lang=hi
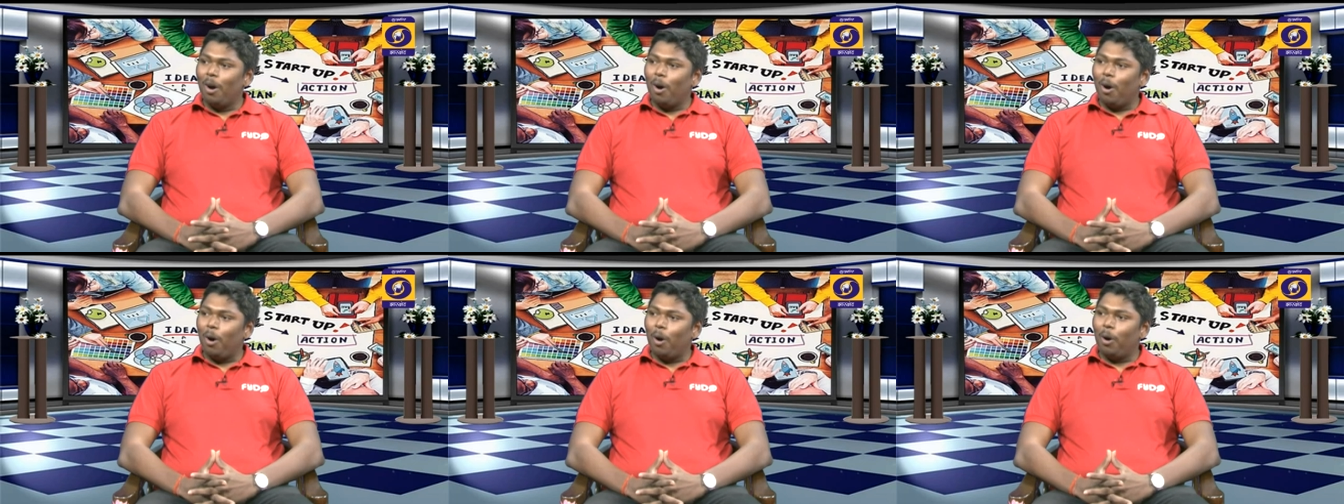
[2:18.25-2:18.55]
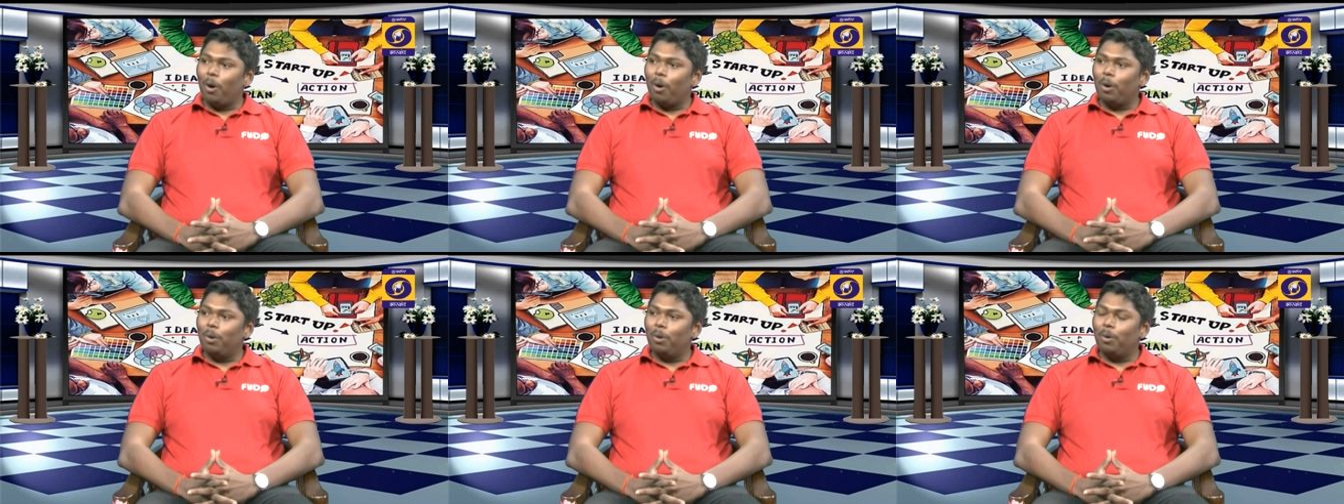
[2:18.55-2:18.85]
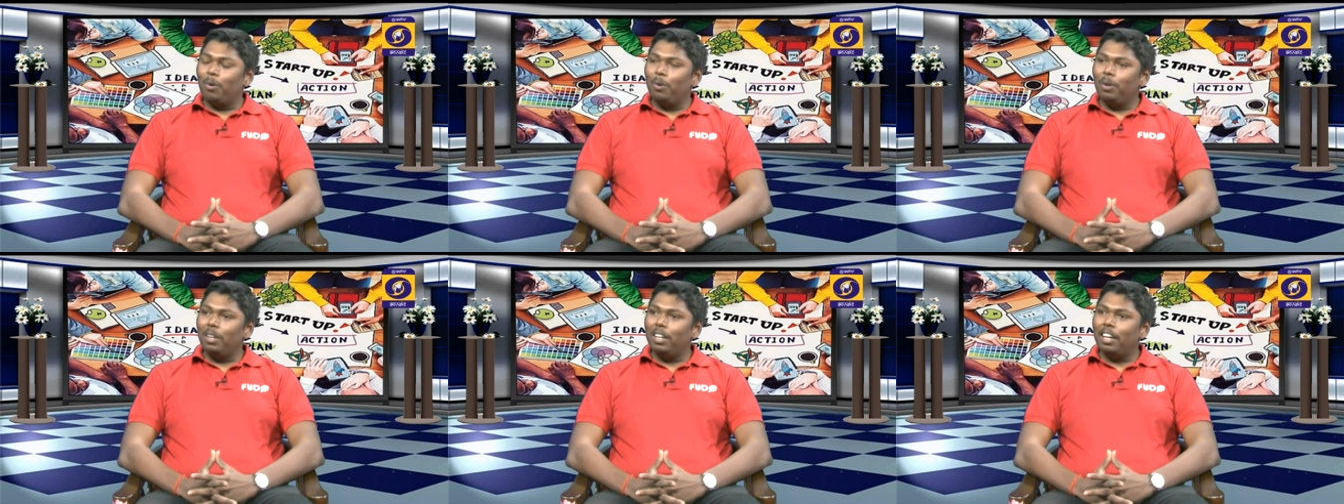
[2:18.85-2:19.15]
और
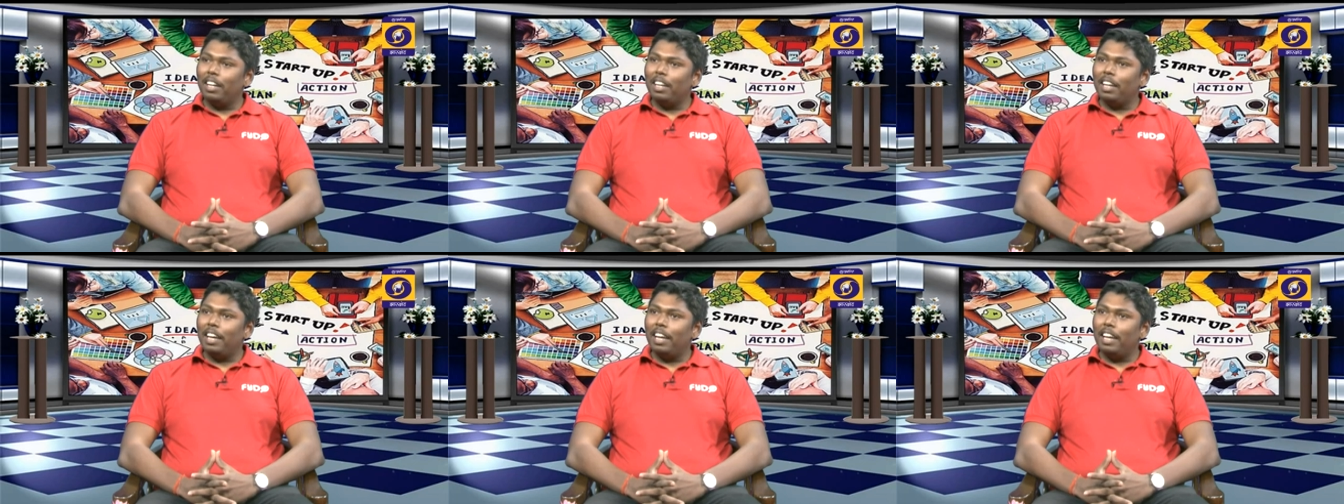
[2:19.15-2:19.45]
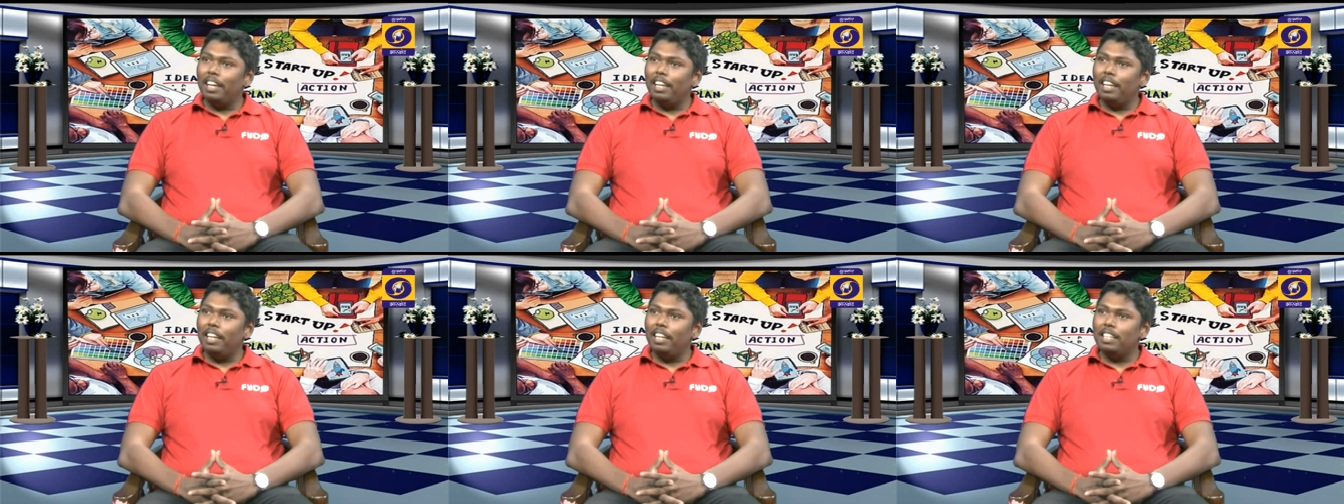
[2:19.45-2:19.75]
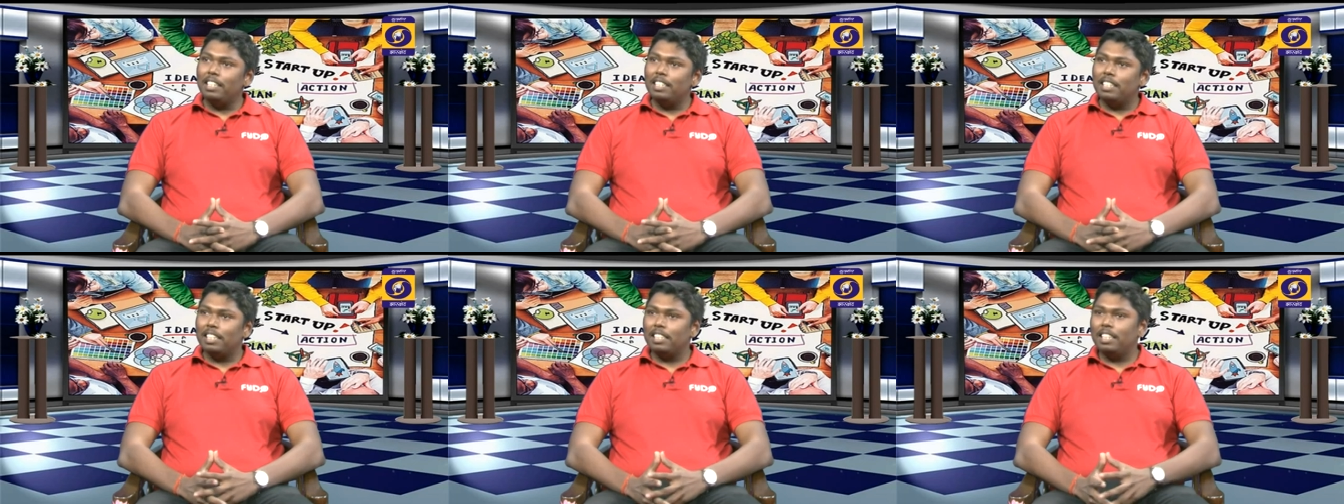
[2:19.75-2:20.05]
उनका क्या है कि
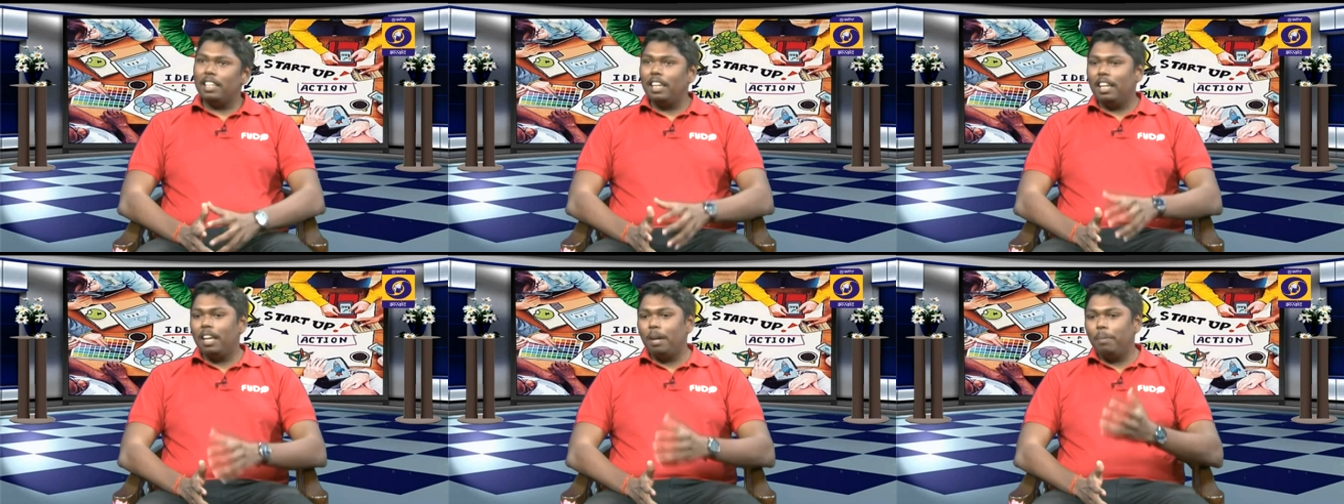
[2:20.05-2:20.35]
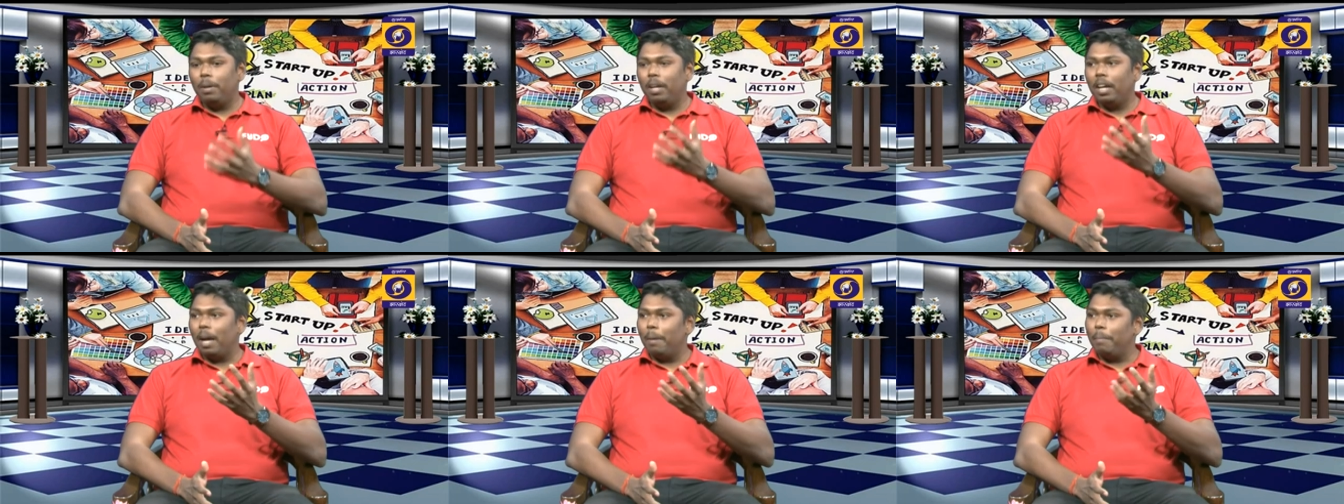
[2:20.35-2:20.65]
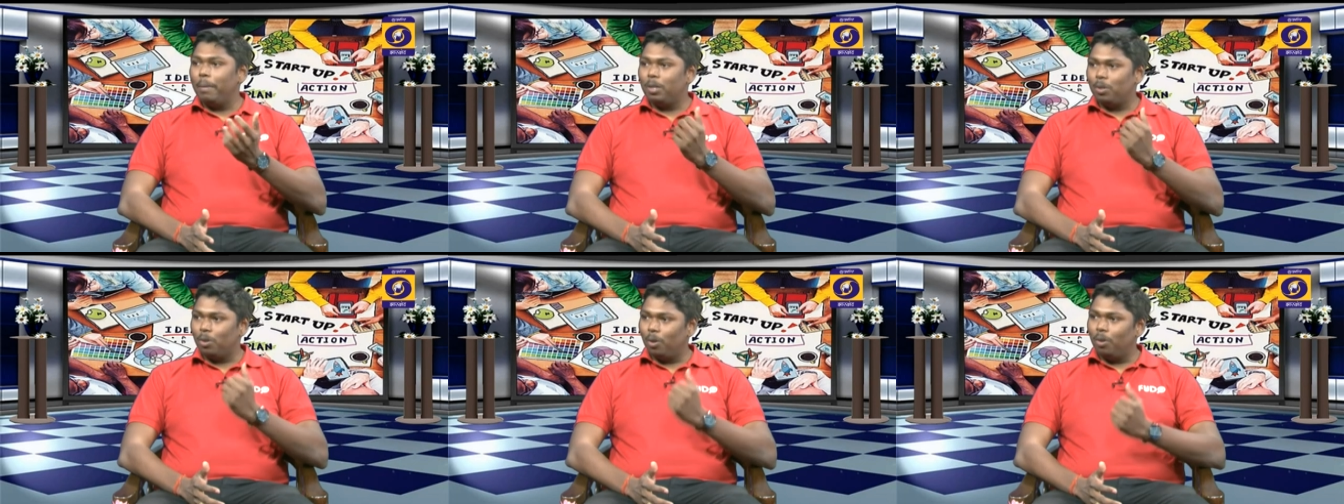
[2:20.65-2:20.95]
जैसे कि अभी
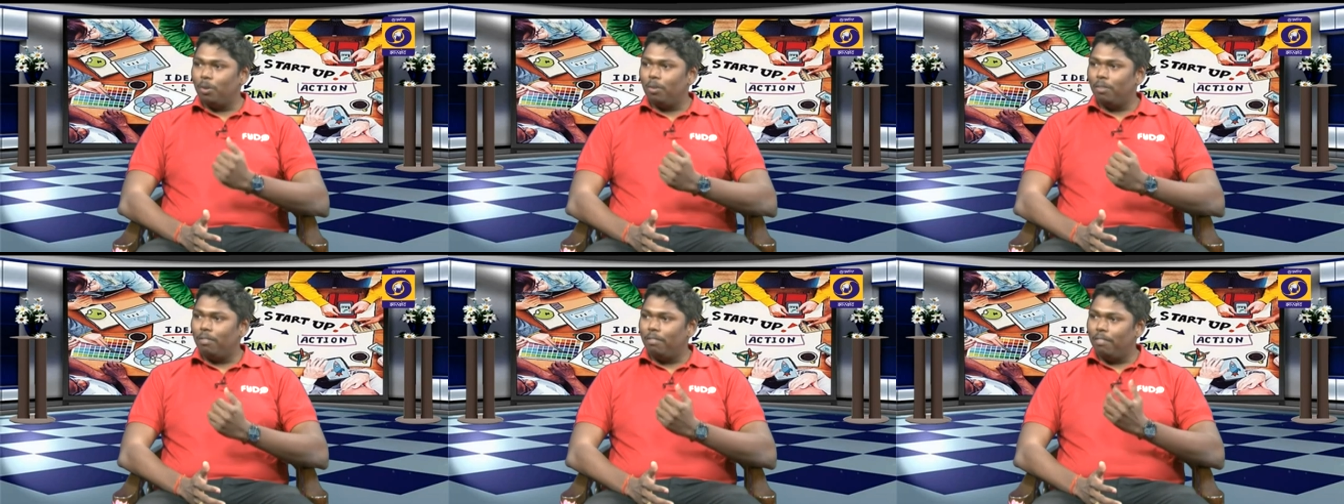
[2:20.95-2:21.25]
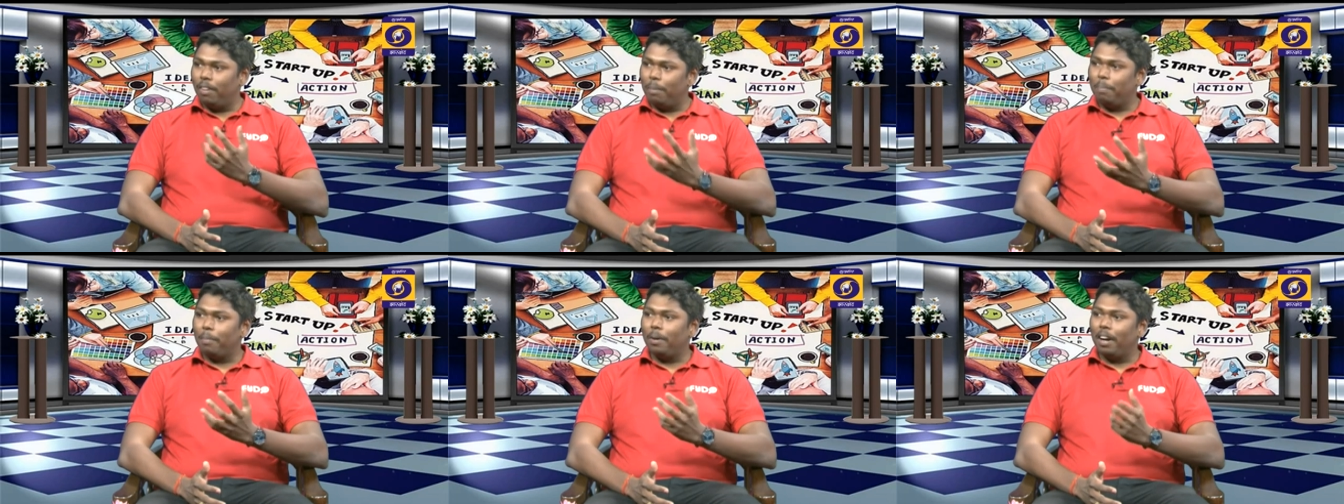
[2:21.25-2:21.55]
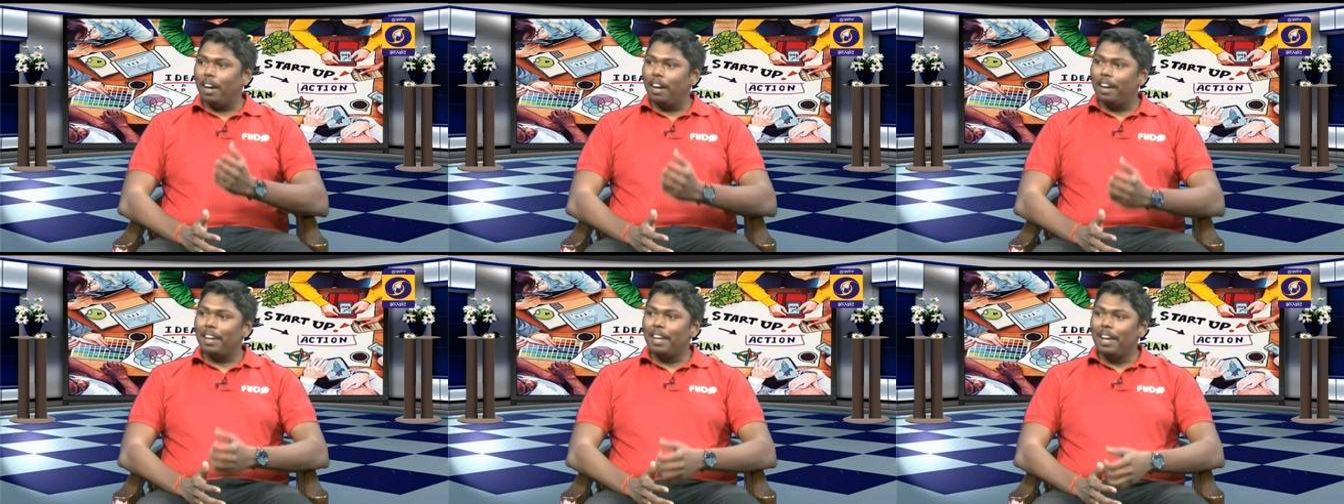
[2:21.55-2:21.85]
अमेज़ोन
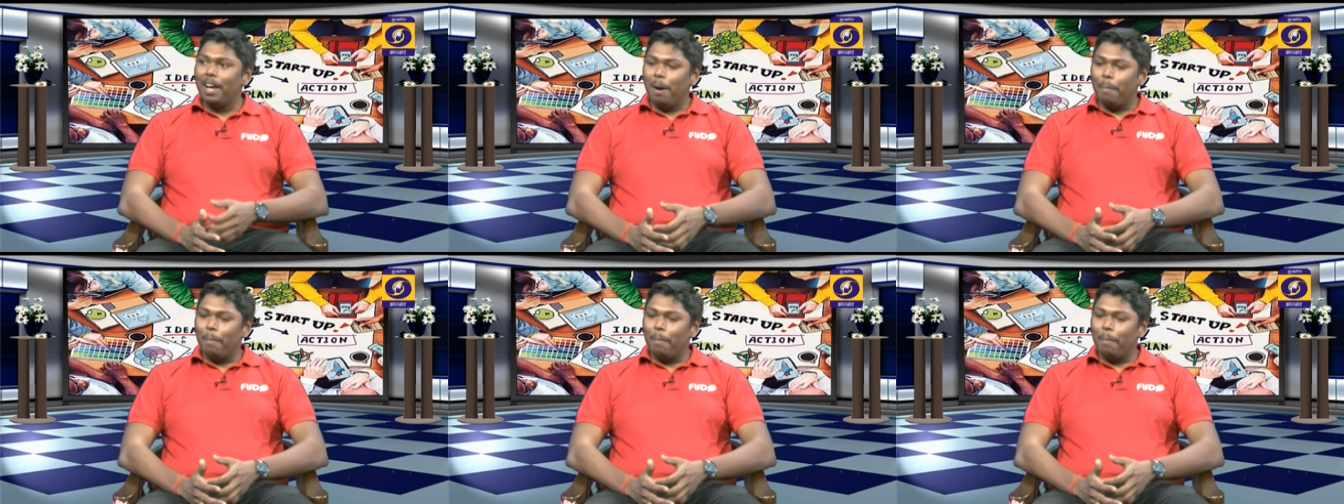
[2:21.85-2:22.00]
फ्लिपकार्ट